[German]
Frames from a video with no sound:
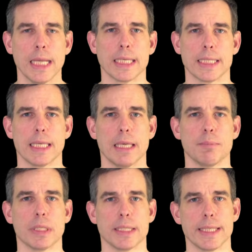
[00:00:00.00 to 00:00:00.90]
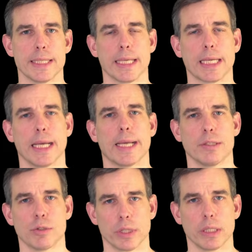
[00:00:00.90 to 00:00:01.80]
dass ich eben in sehr, sehr
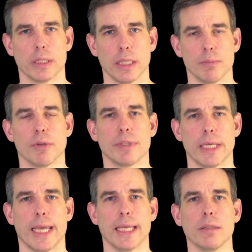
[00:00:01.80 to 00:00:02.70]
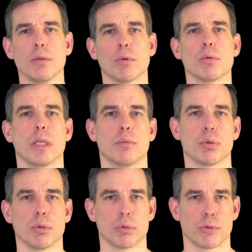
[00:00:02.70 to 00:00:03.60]
kleinen Schritten immer wieder Änderungen in
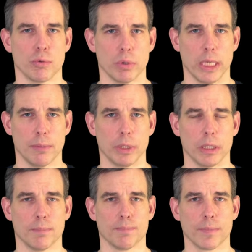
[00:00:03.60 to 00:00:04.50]
Produktion heben kann.